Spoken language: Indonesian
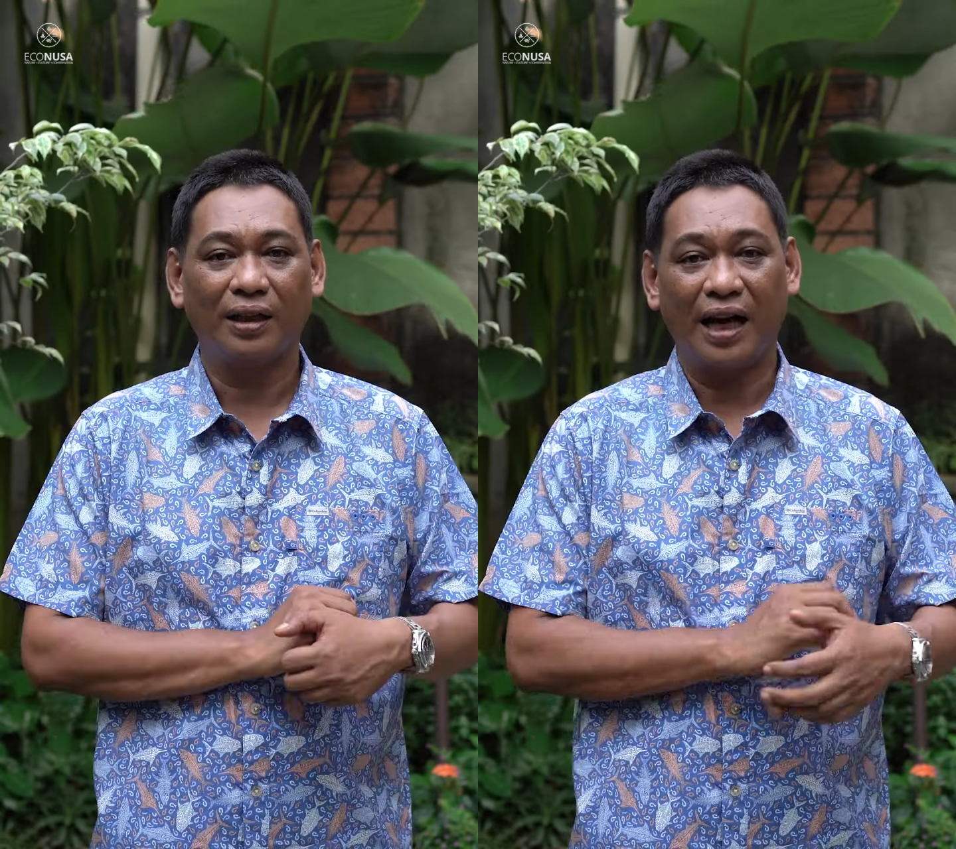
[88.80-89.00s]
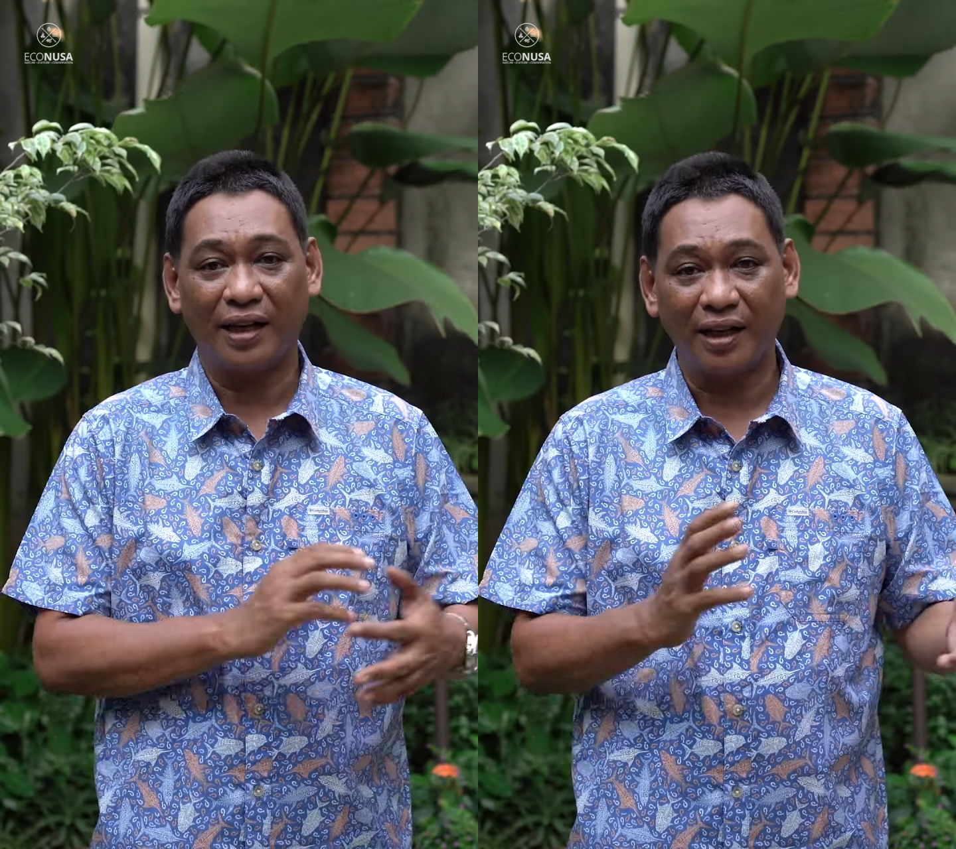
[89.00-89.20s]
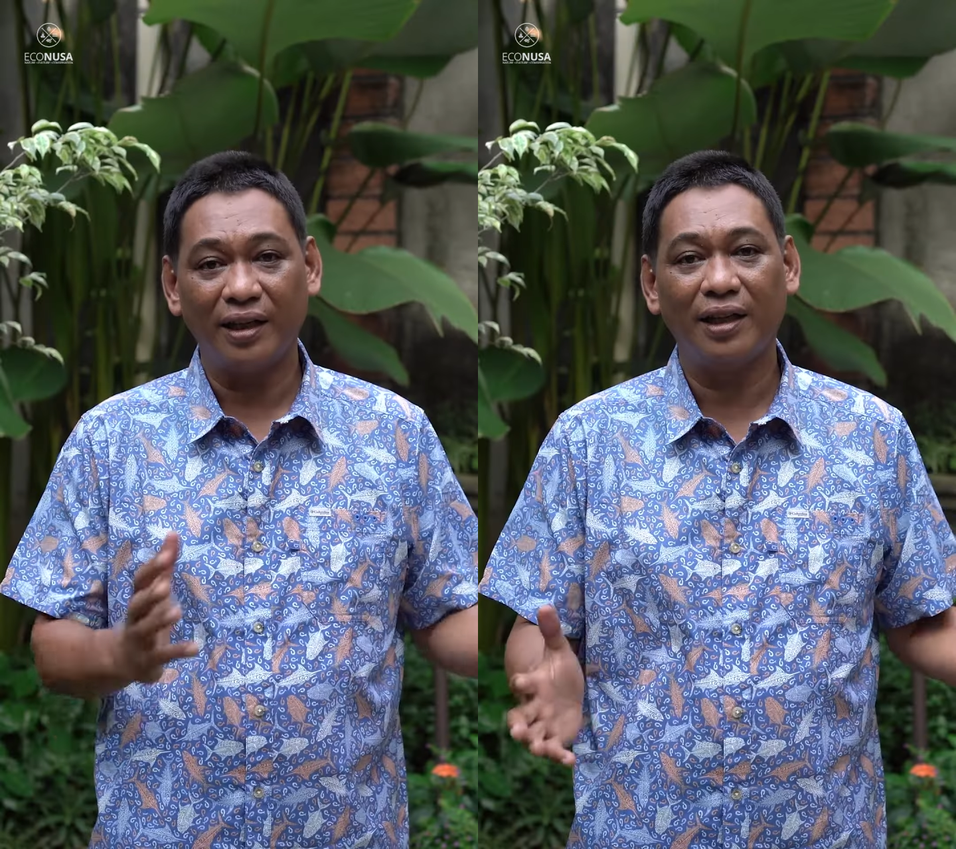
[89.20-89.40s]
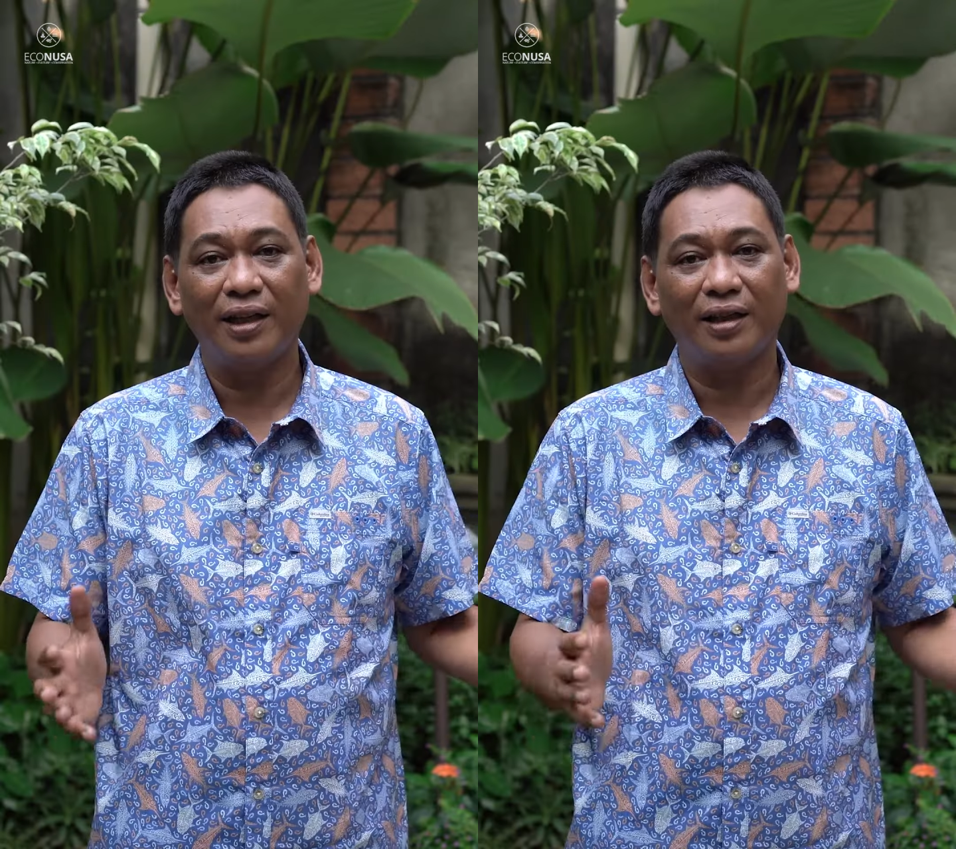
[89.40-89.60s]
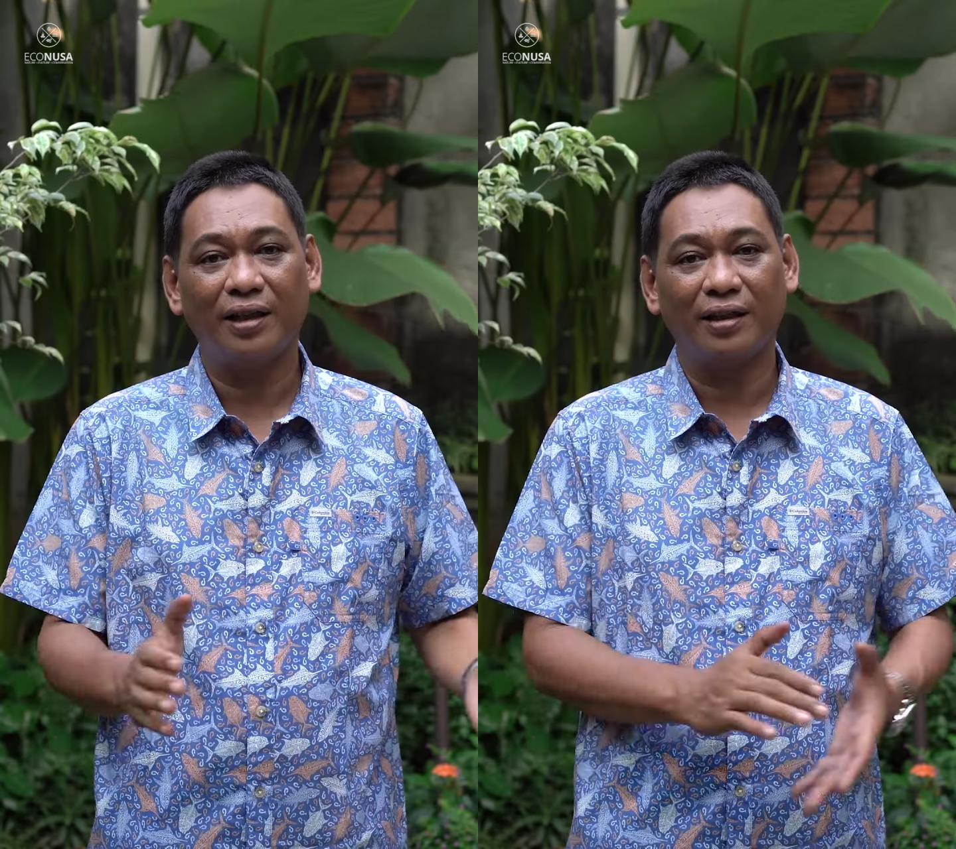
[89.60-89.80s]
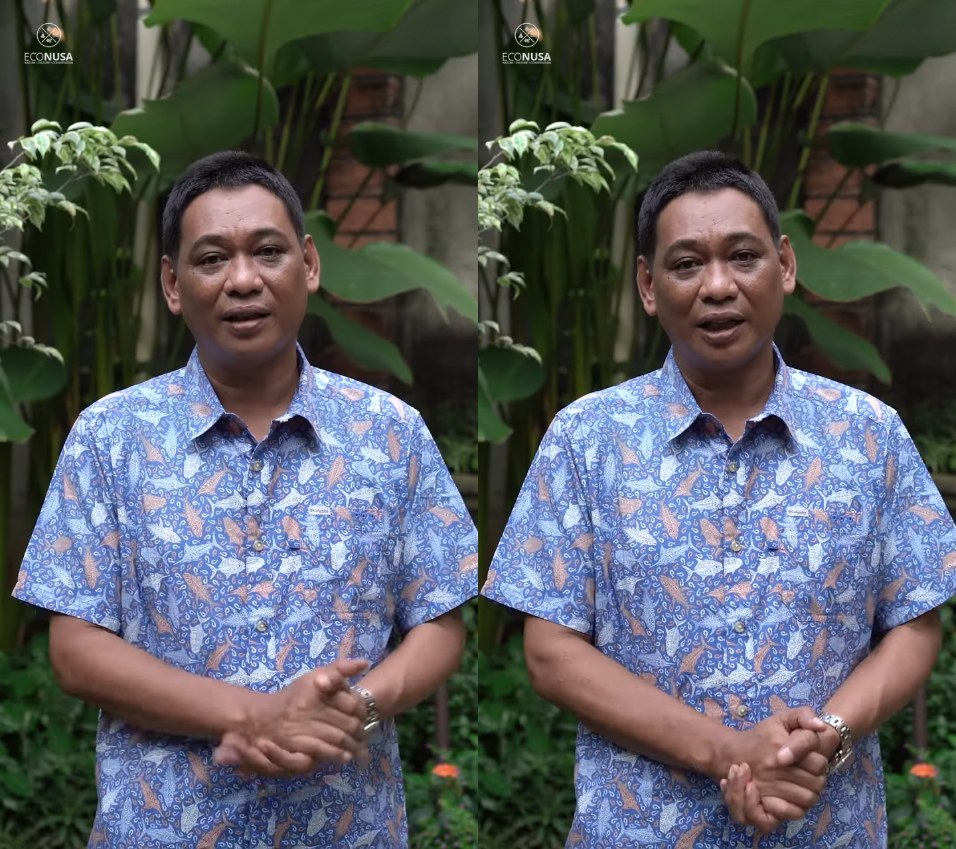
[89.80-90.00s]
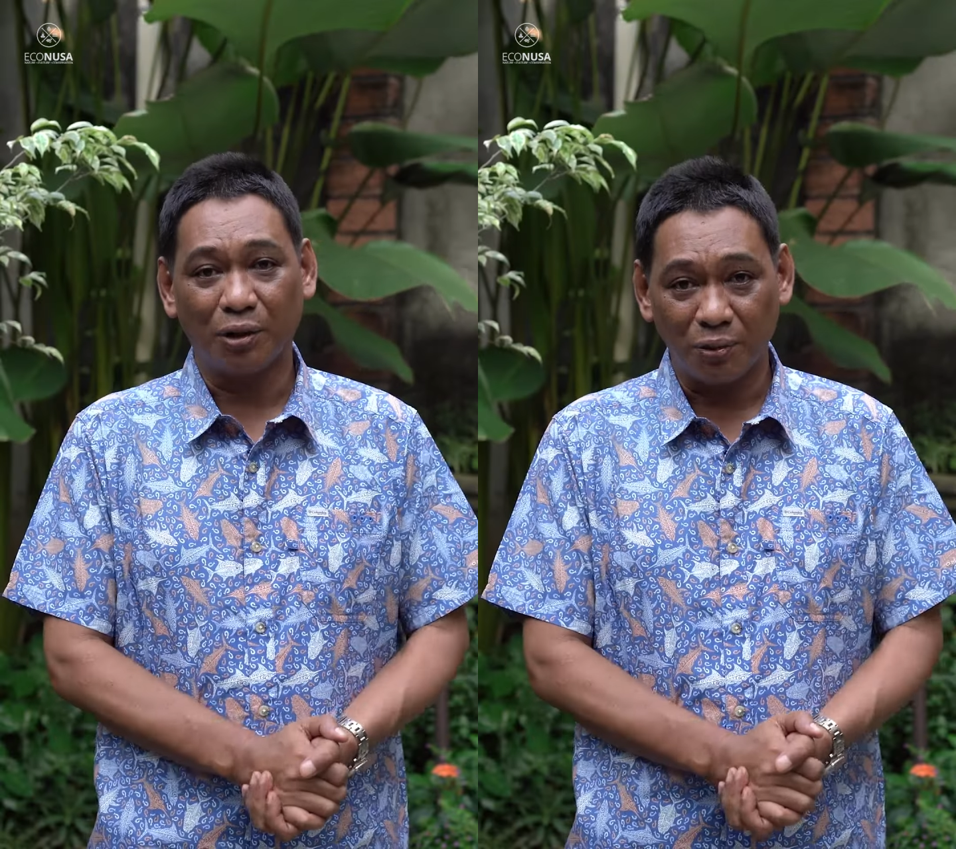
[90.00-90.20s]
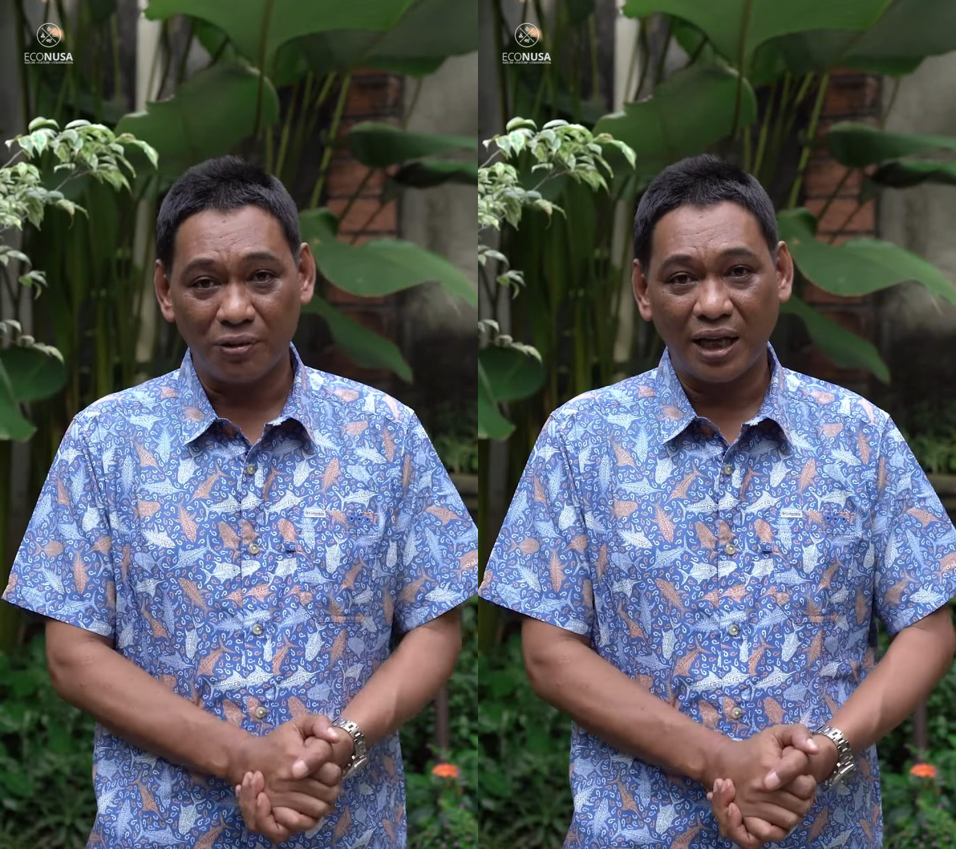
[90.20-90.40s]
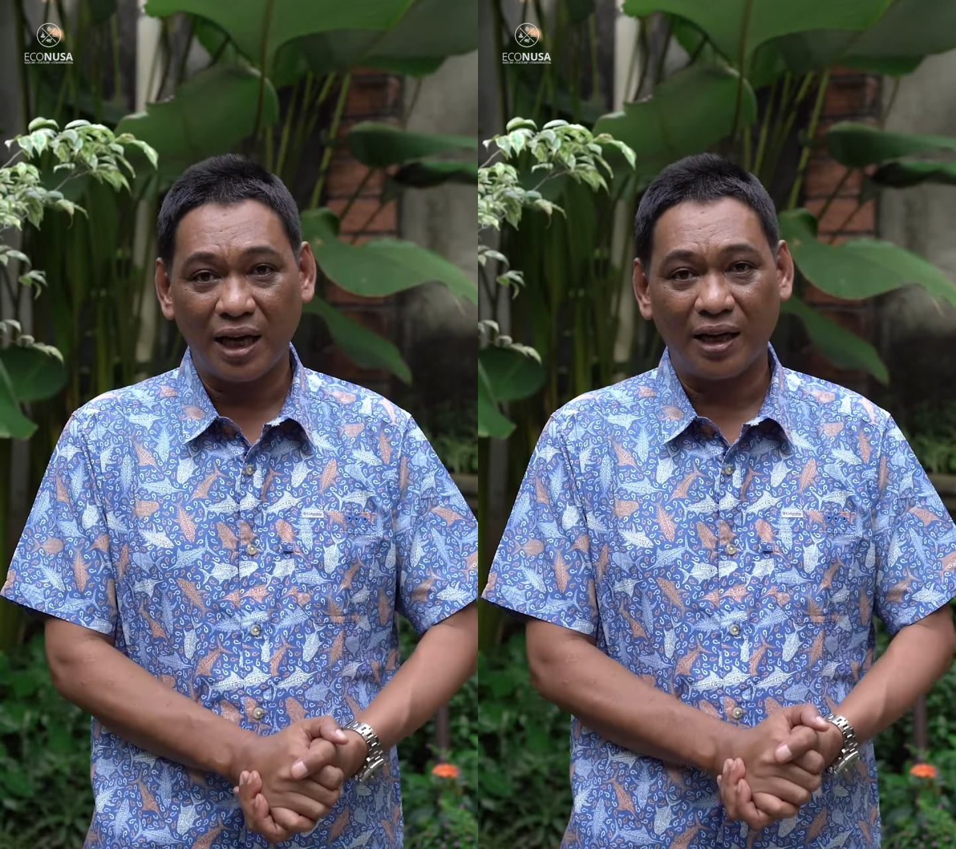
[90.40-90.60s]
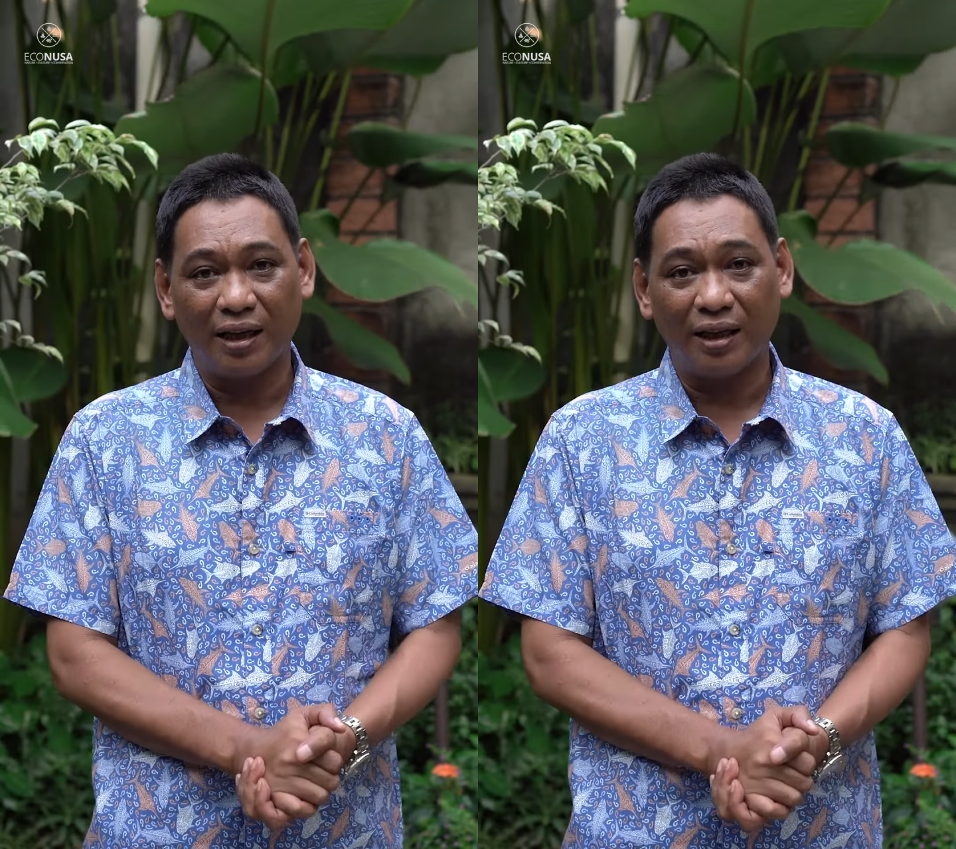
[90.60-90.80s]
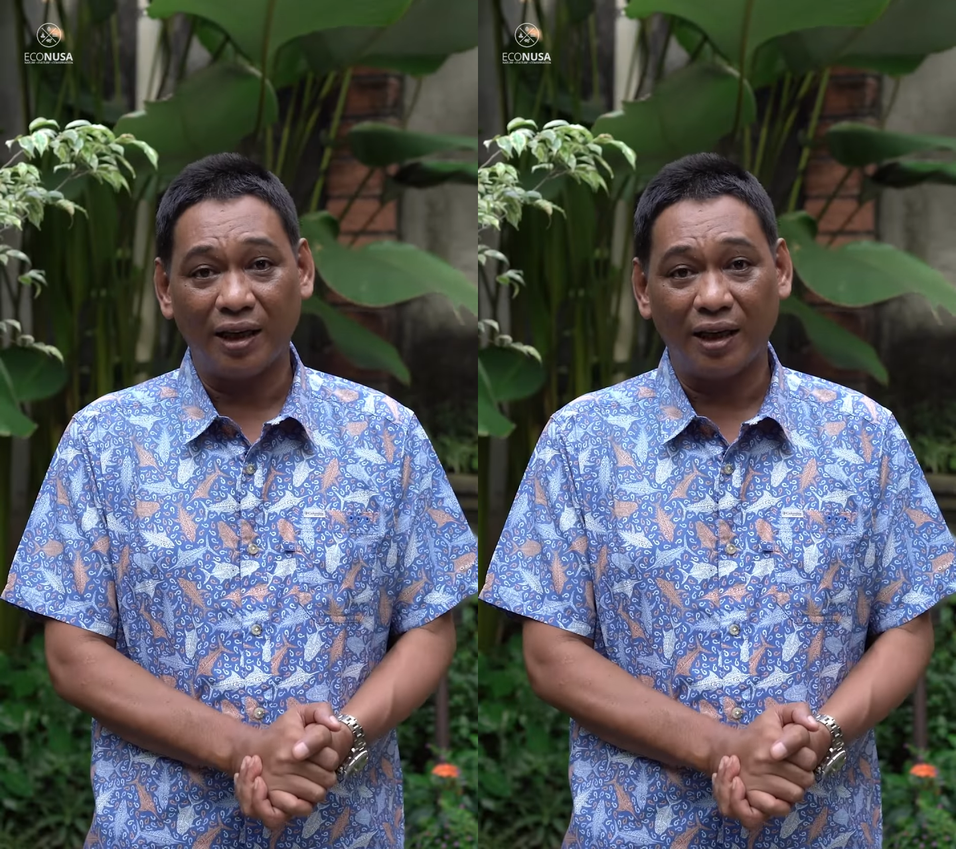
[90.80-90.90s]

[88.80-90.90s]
Hari ini Ekonusa